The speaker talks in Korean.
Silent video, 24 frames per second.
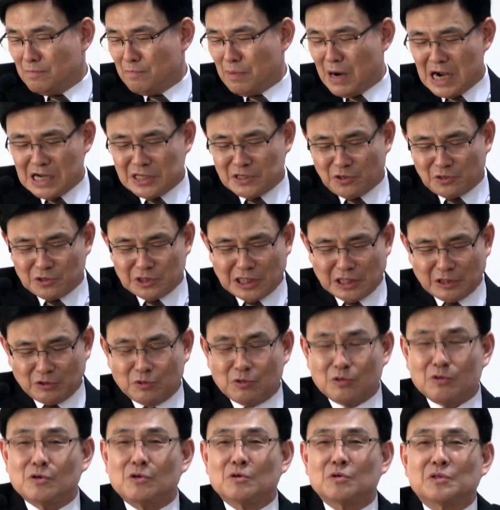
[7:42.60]

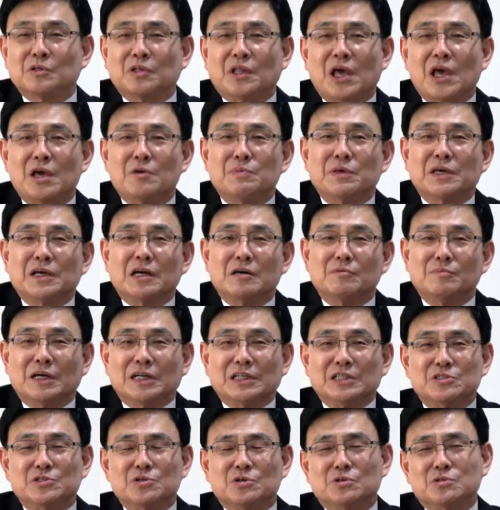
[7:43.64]
반역자도 대비가
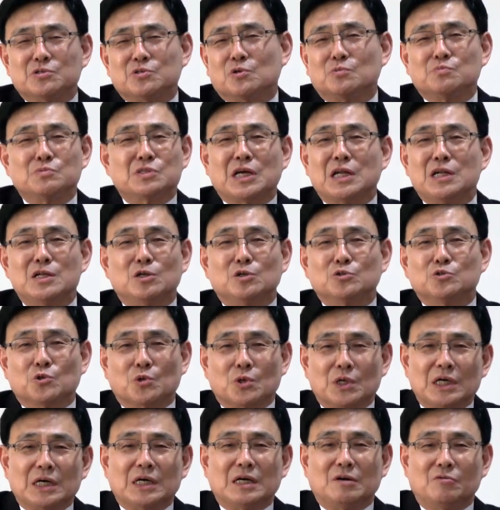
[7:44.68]
말이죠 좀
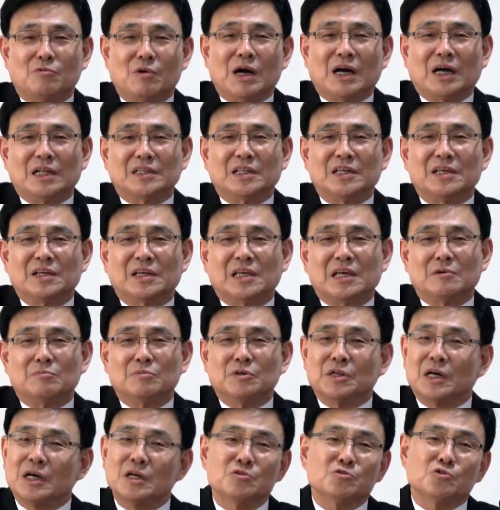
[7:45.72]
살려줘라 왕한테
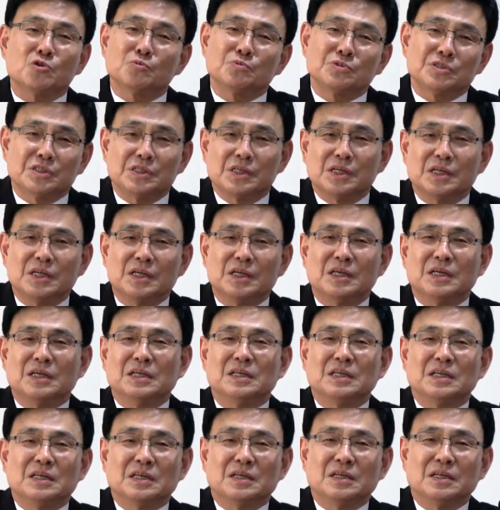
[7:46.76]
얘기하면 할 수 없이
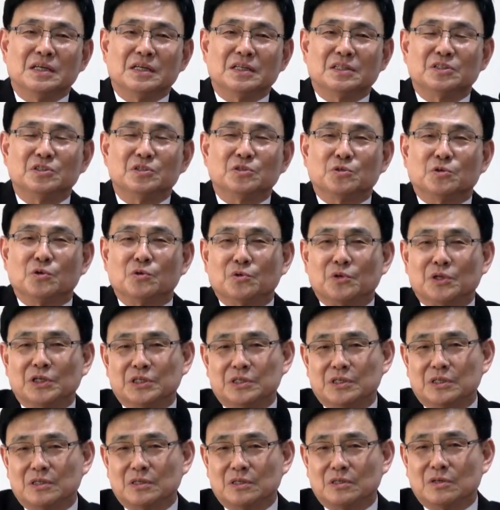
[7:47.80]
예, 듣고
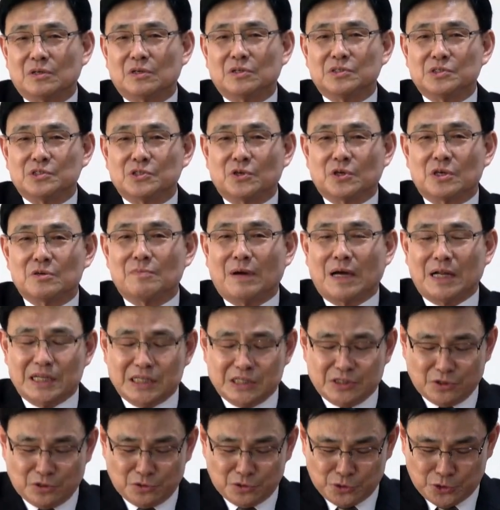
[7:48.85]
그랬, 그런 적이 많이
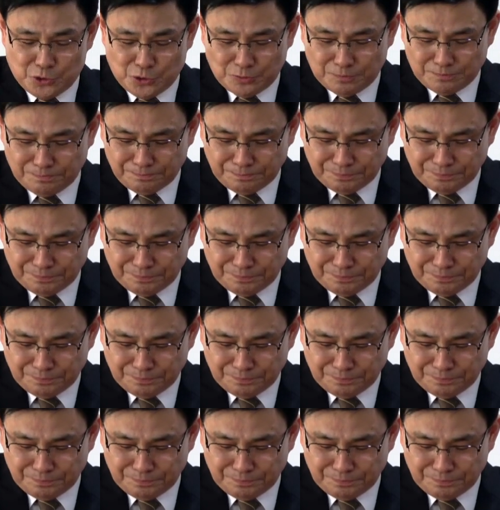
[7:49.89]
있었죠.